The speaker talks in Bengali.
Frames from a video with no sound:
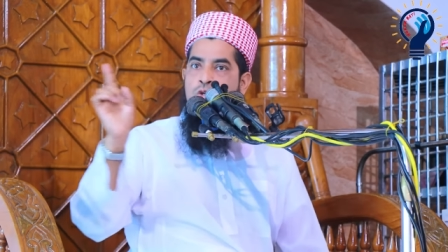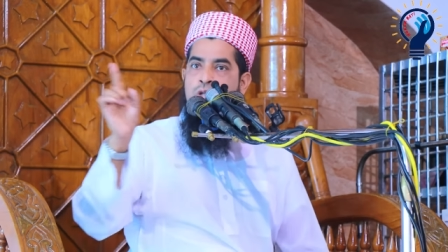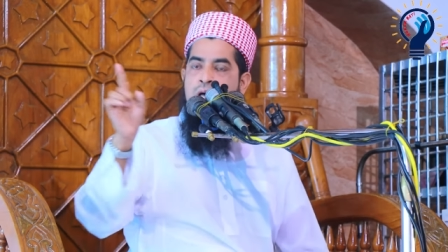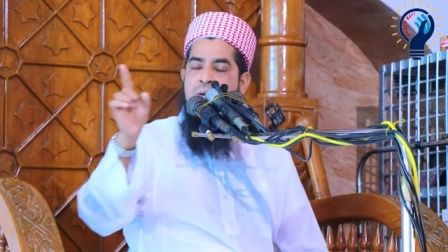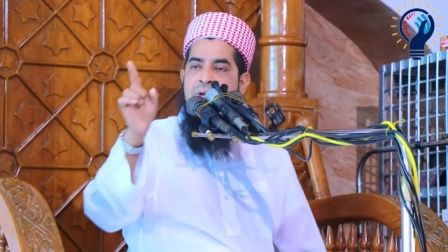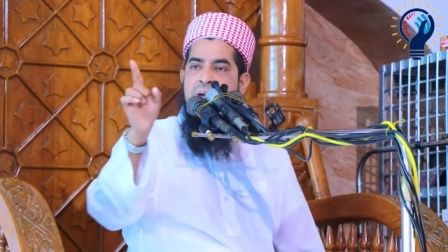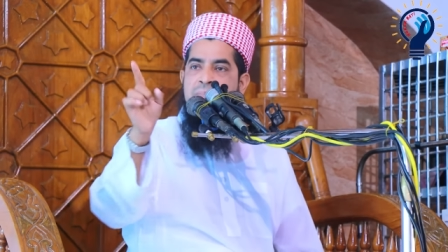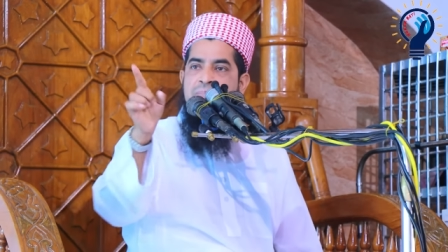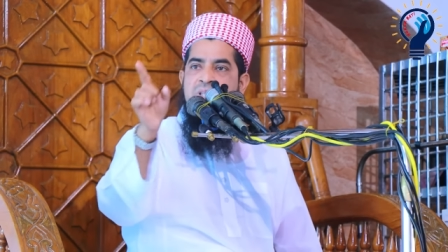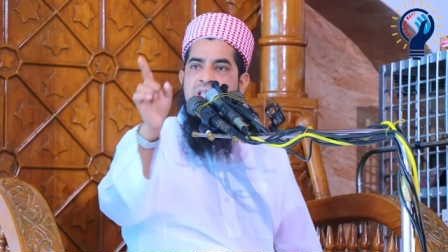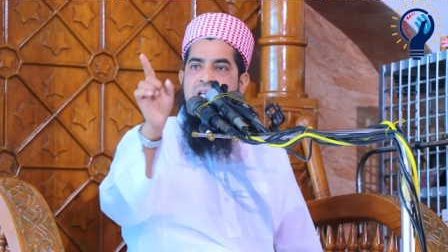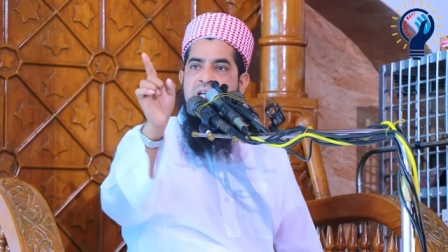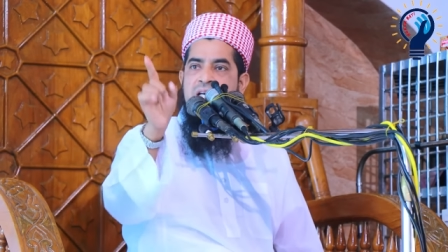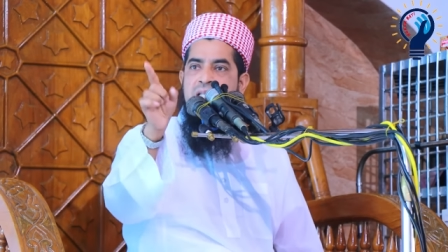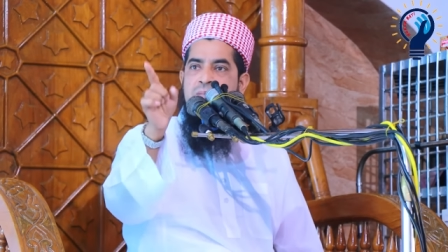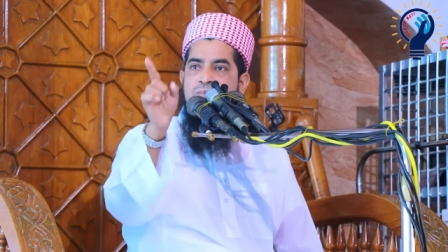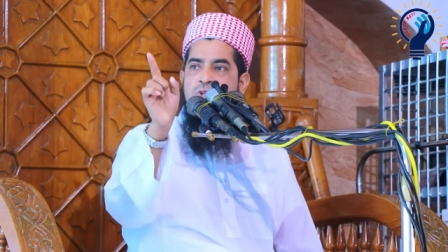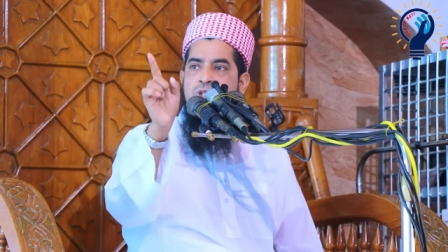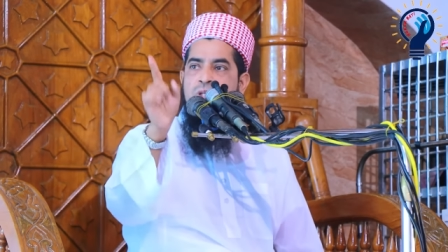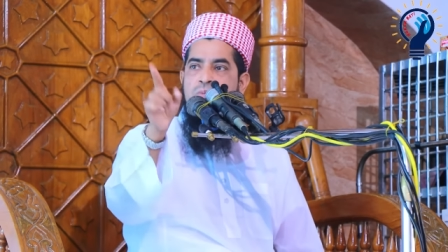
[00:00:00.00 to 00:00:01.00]
শুধু আমি আপনাদের
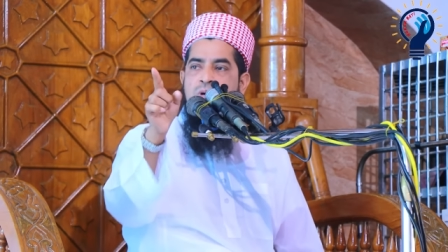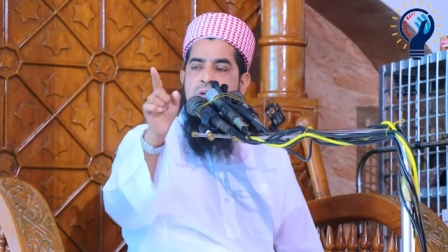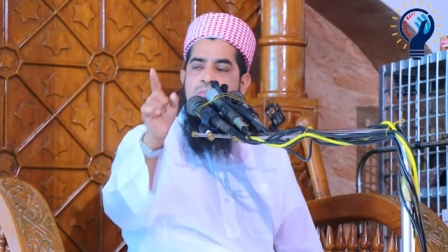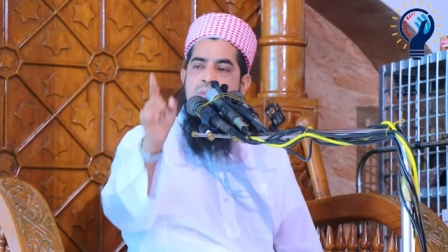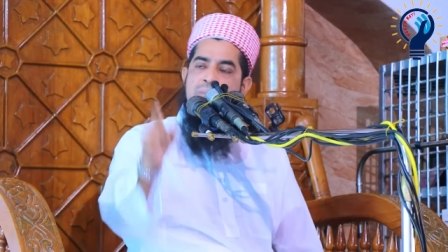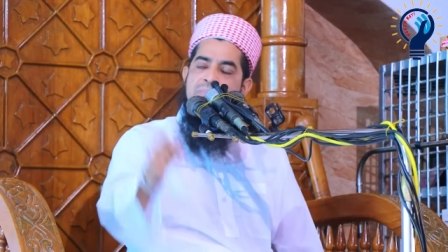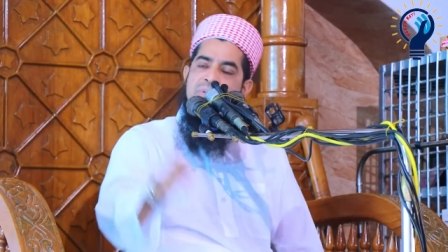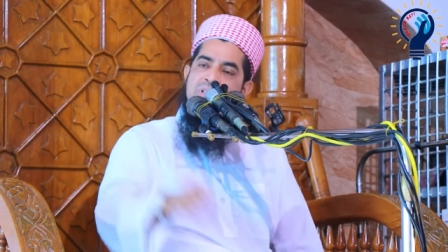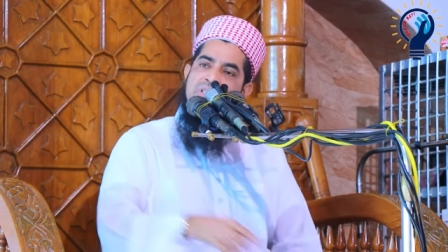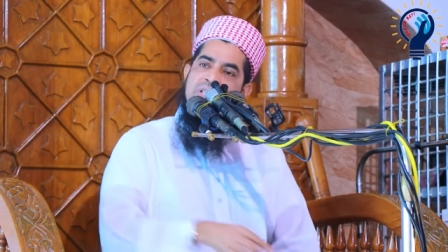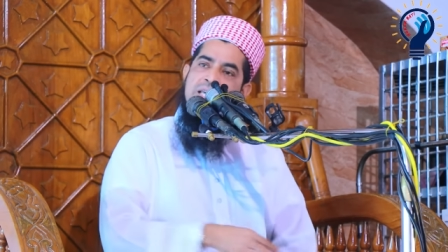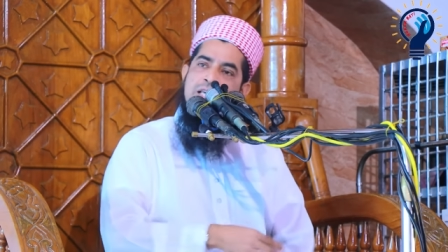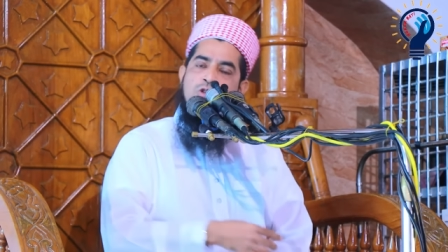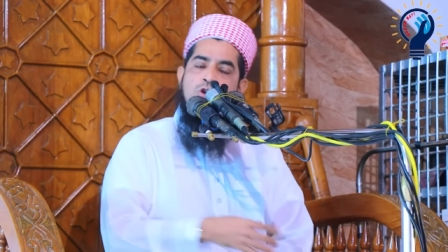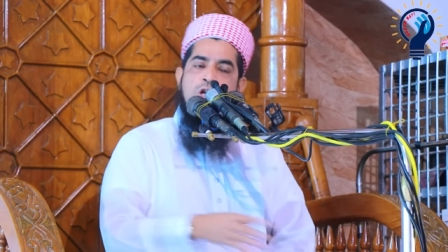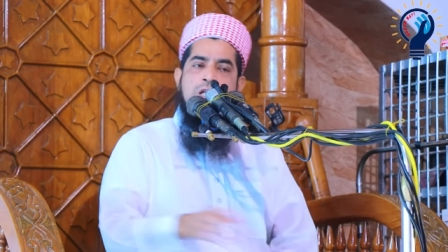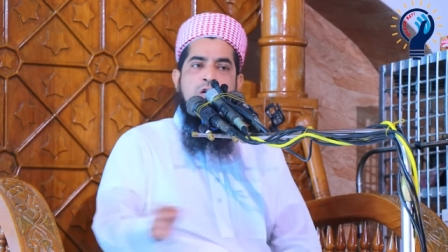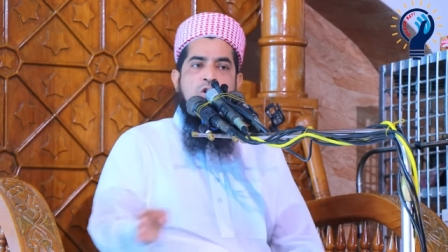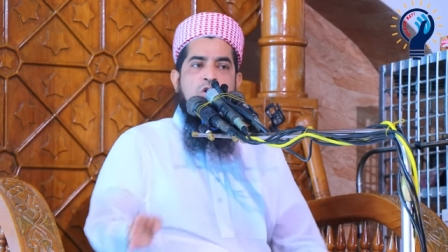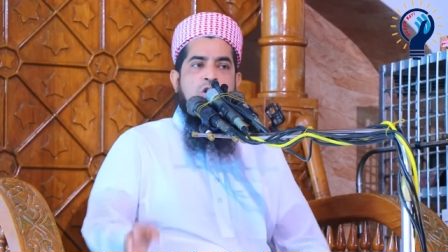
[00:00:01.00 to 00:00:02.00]
খেদমতে বলবো আপনি যেই
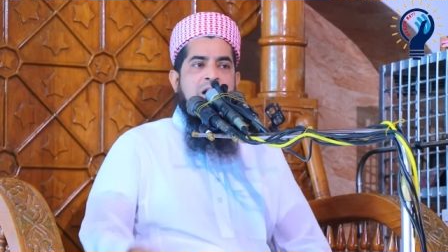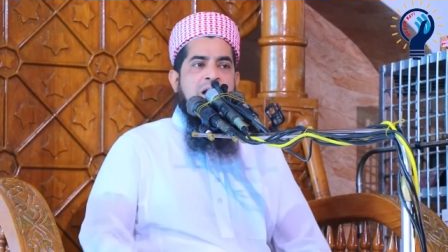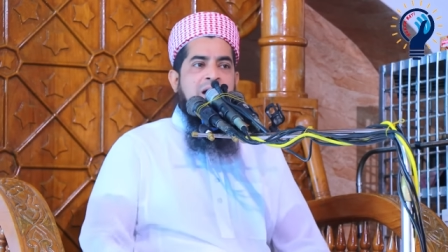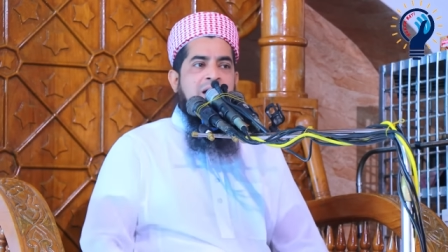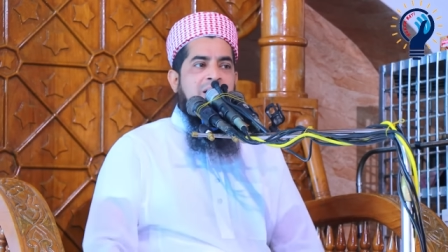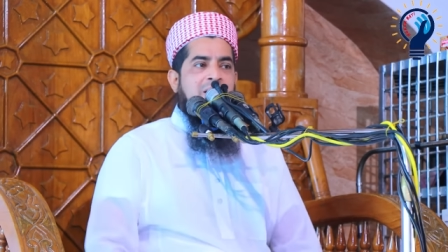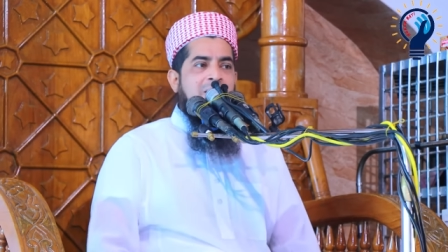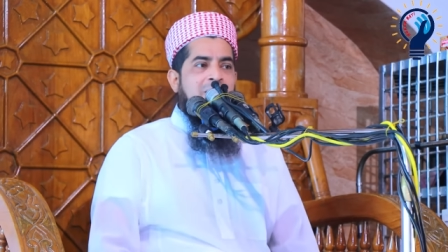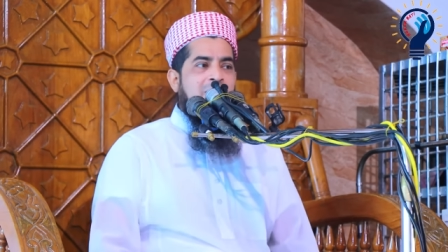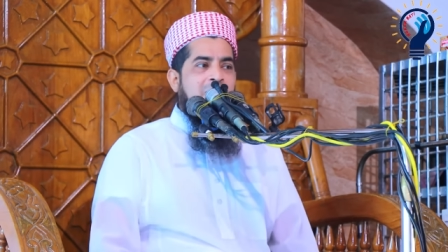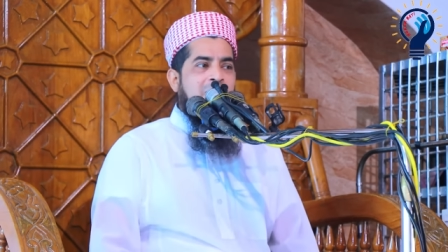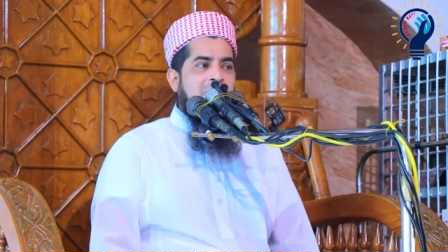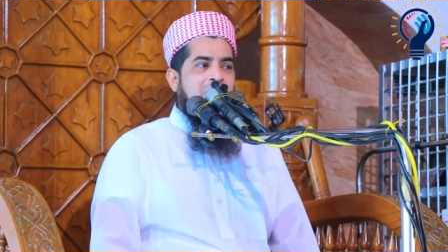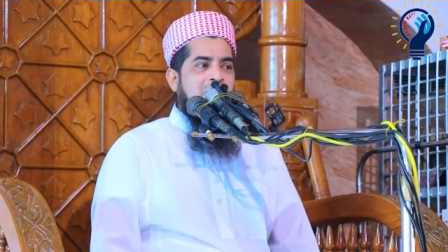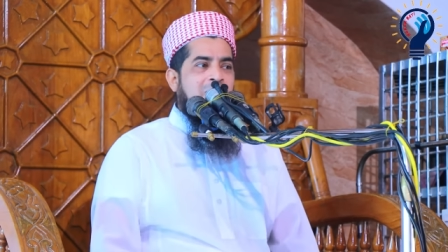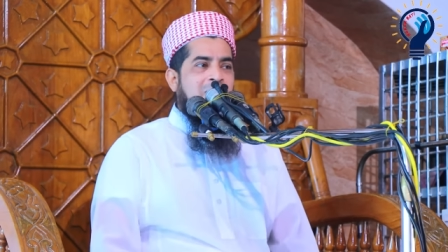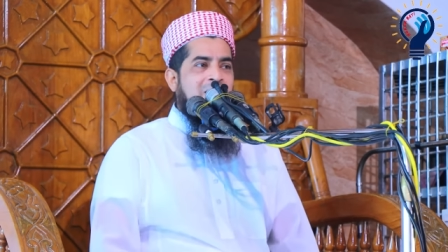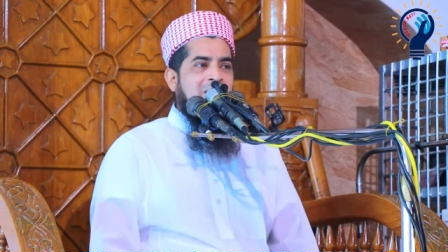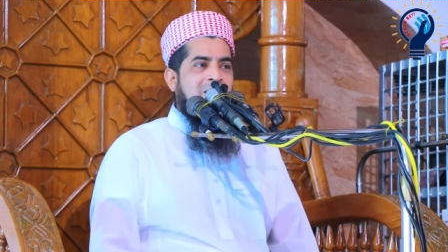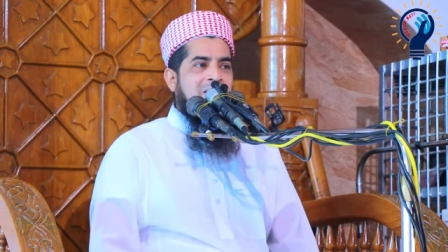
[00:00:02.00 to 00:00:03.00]
দলই করেন
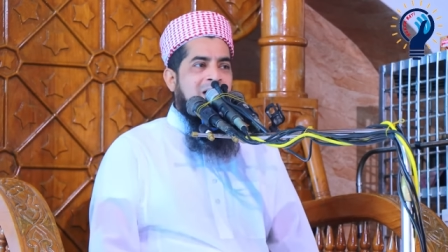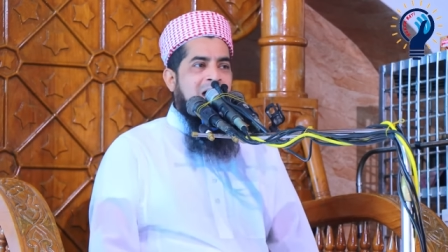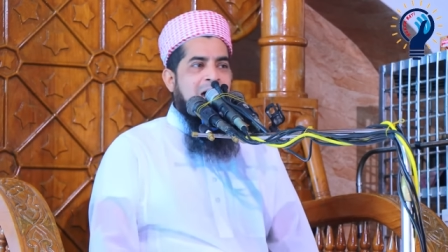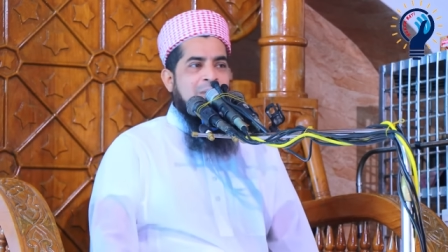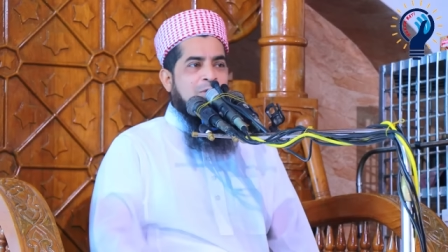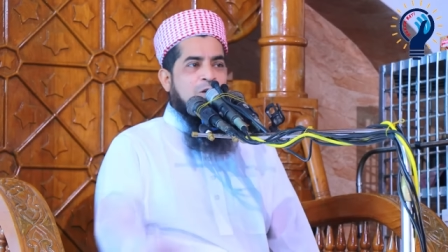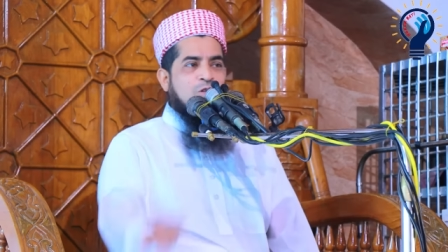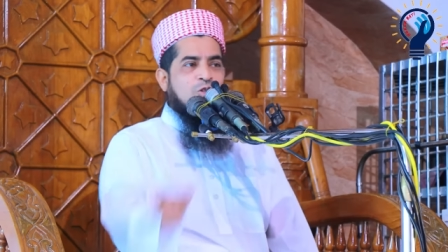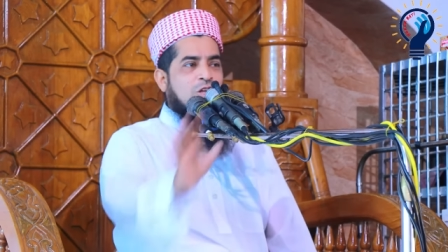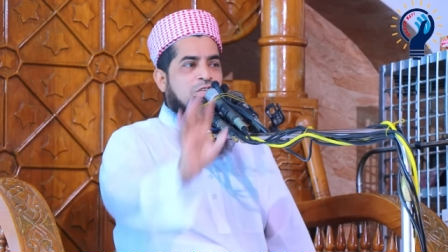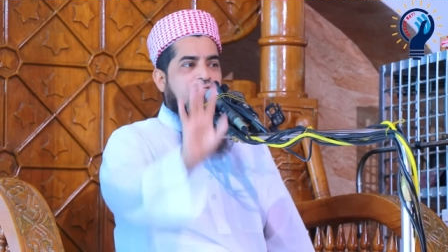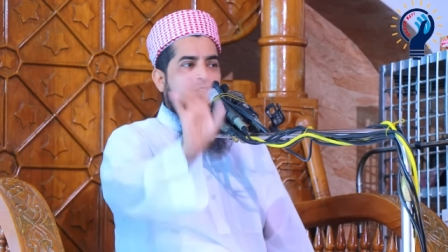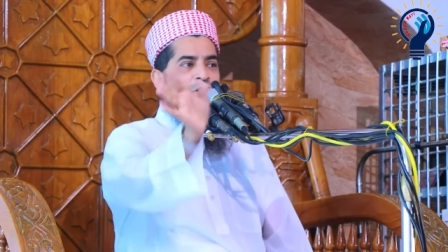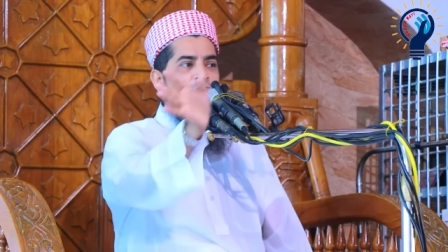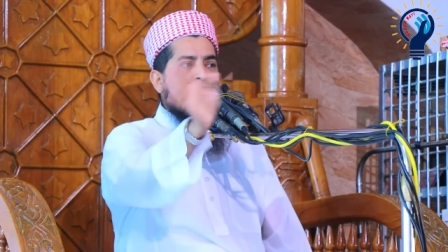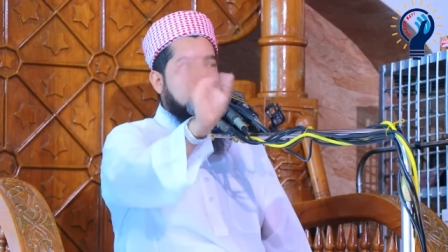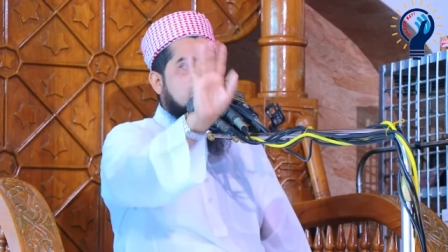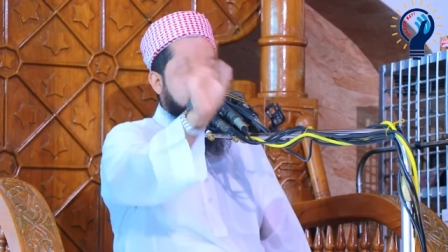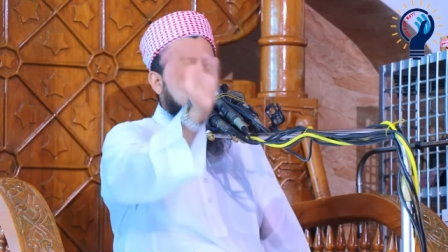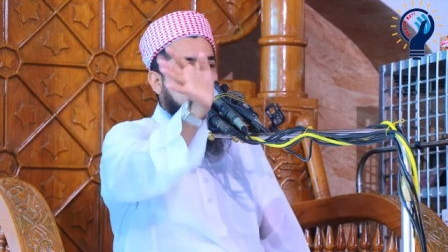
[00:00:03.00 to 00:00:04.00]
আপনার দল
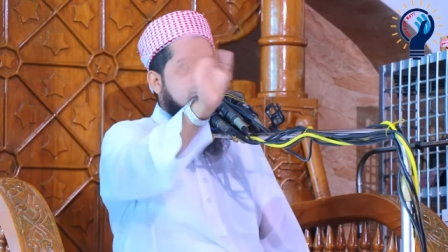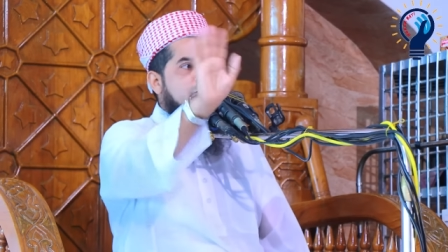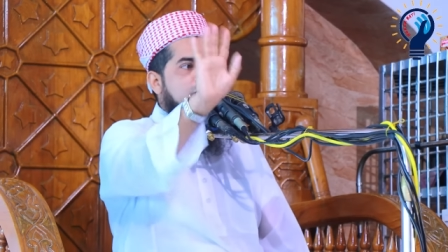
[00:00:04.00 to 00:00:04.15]
চির